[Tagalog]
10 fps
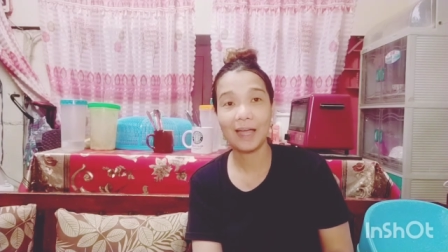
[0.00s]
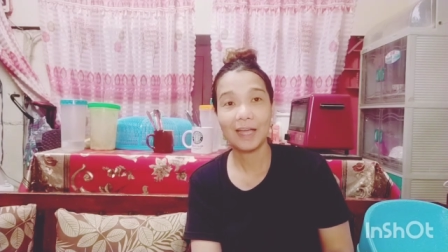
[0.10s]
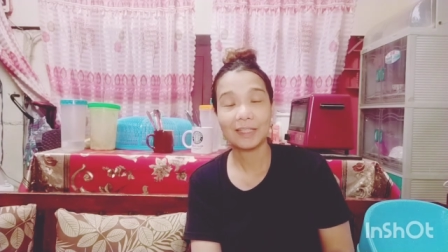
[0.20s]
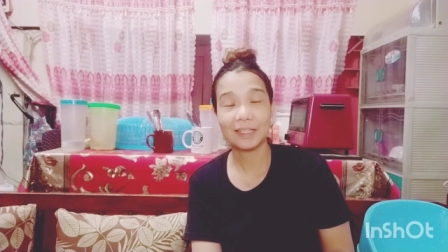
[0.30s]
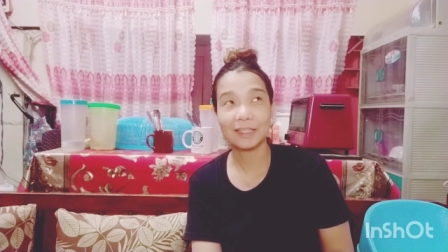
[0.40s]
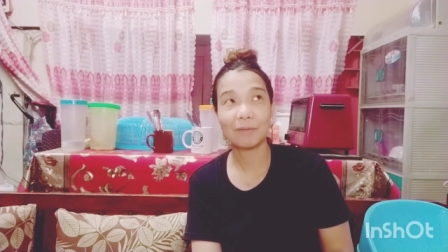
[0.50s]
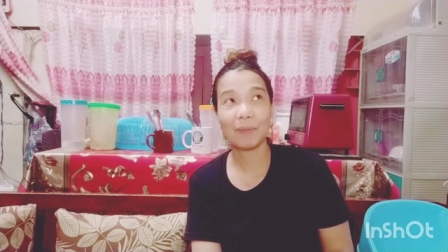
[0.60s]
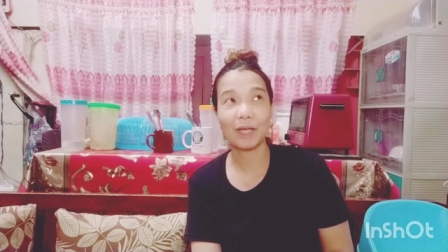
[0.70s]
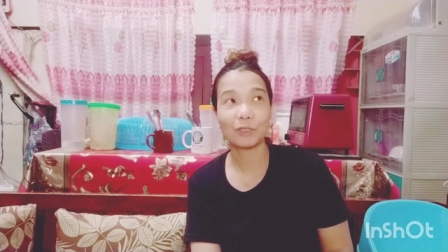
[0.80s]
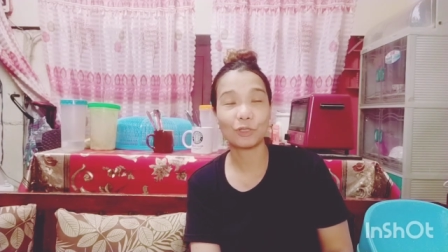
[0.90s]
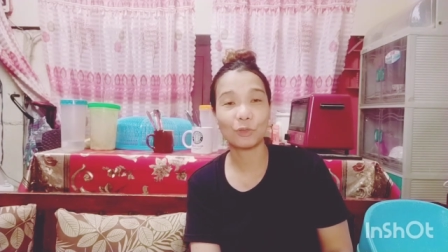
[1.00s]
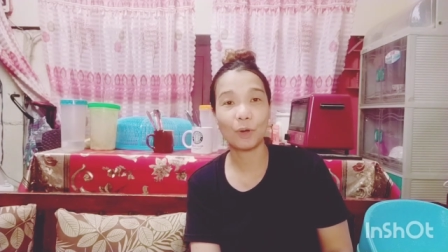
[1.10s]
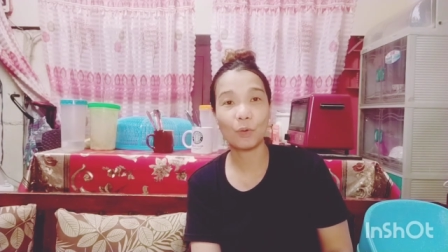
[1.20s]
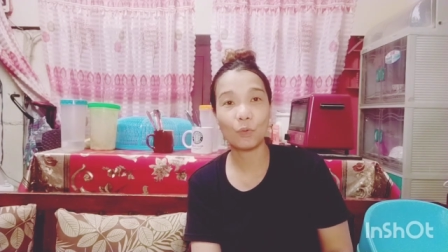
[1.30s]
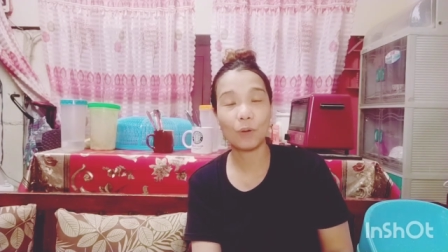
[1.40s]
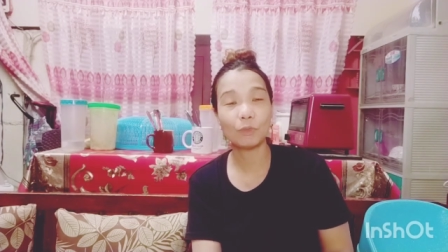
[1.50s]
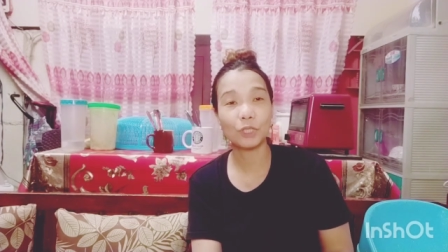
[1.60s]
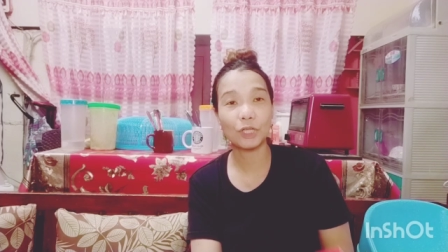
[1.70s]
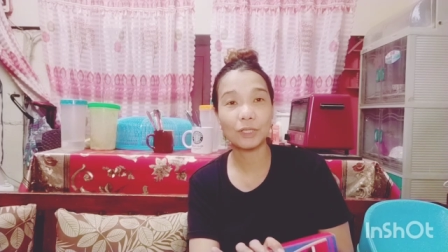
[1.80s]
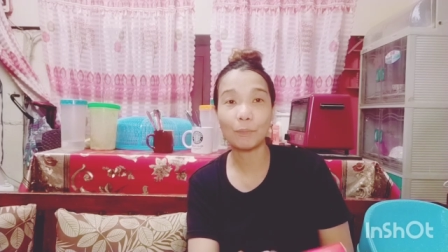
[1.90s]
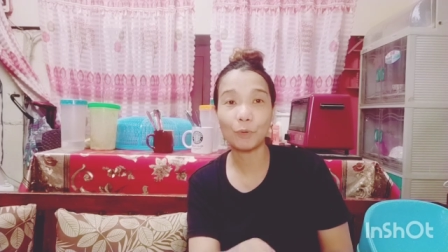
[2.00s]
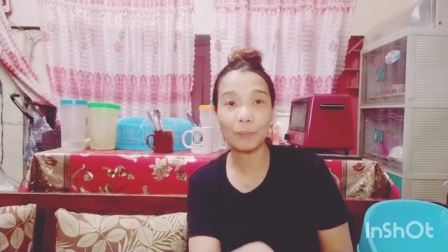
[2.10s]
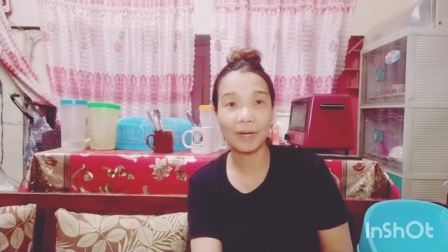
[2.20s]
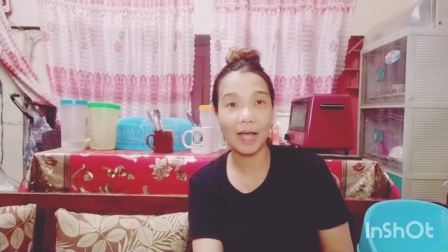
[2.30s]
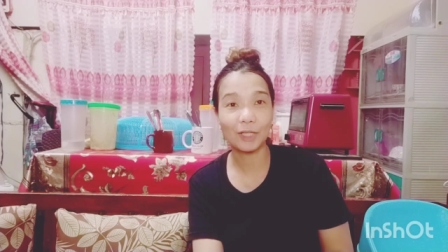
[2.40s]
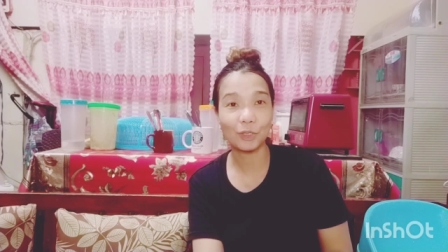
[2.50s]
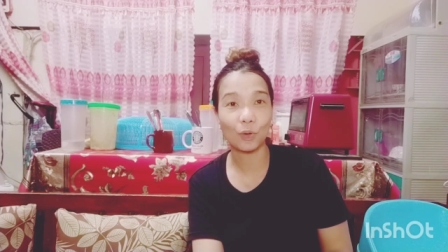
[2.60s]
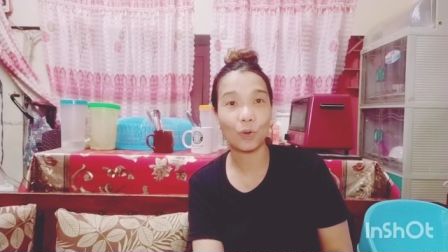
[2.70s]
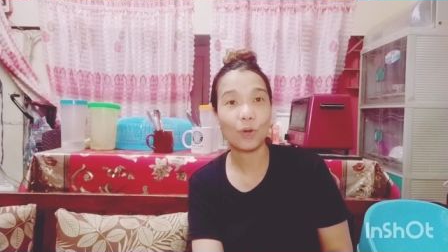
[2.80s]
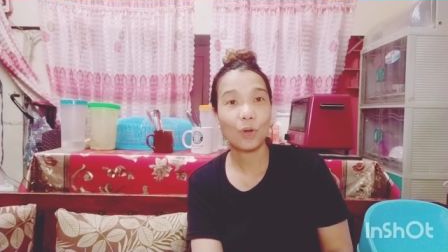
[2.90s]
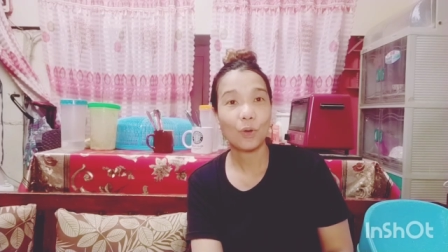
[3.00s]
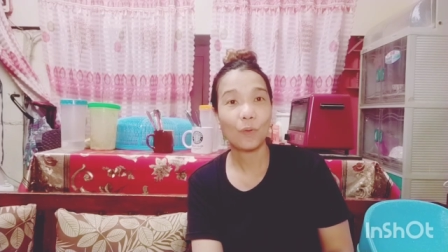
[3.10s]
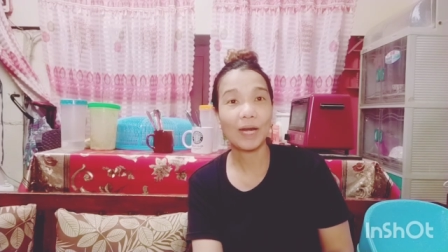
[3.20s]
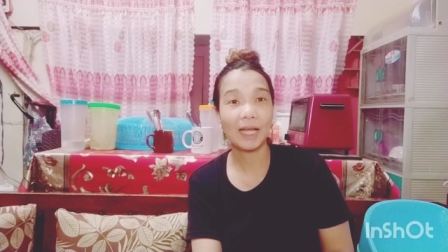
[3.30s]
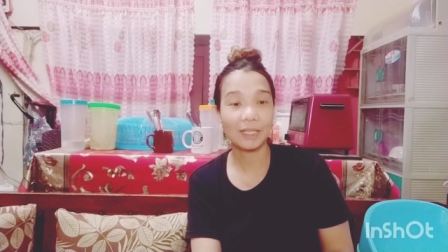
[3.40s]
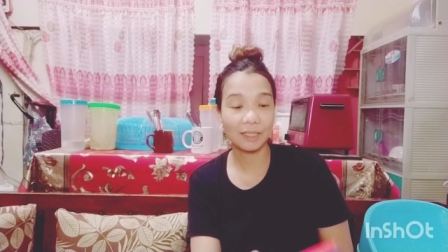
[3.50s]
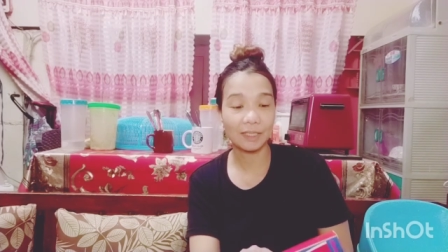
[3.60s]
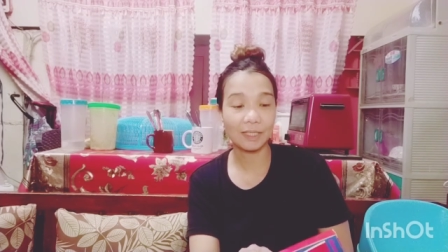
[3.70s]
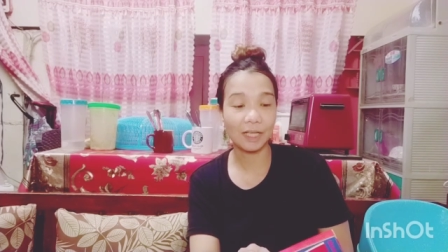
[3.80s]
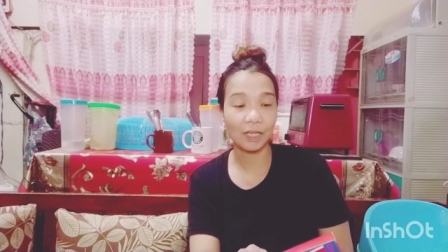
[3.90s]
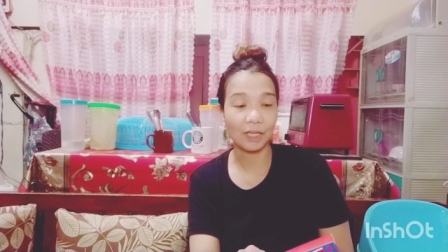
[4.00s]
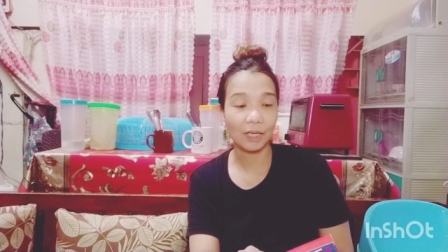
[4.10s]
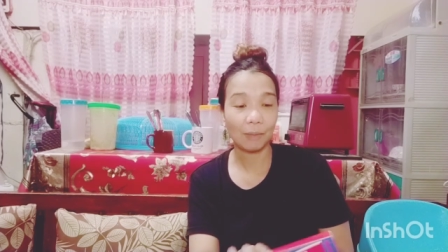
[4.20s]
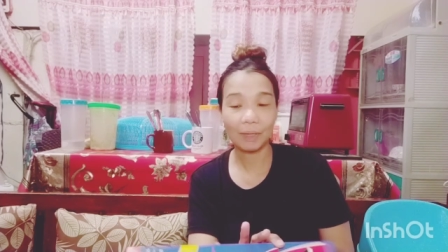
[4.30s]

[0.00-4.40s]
16 pesos, so makukuha mo siya yung 10 piraso, 160.